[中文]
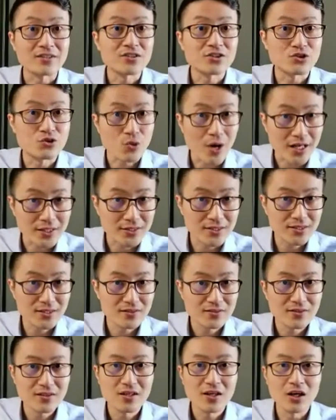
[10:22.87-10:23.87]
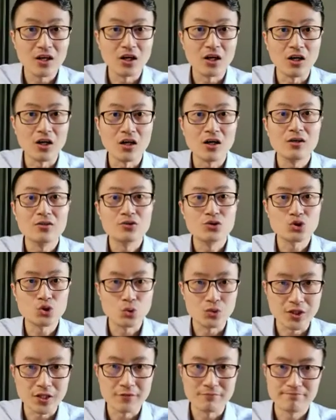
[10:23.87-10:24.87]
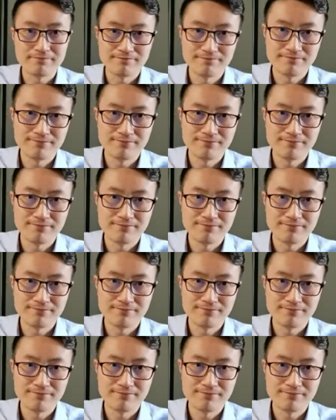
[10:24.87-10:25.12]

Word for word: stress 和重音，